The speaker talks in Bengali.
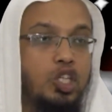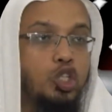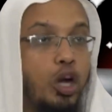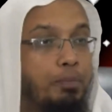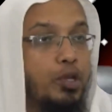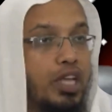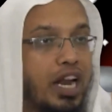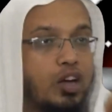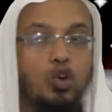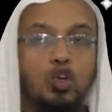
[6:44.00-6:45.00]
সম্পদের
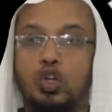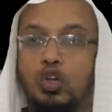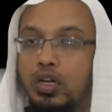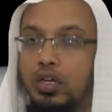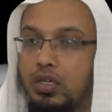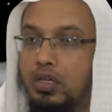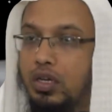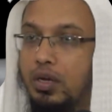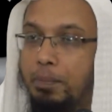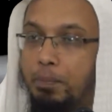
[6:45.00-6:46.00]
আকর্ষণ
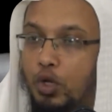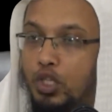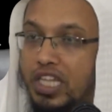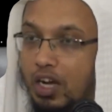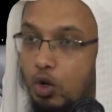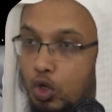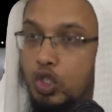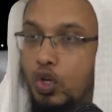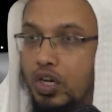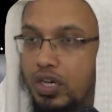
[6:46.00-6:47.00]
পদের
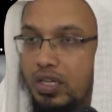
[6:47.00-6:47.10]
আকর্ষণ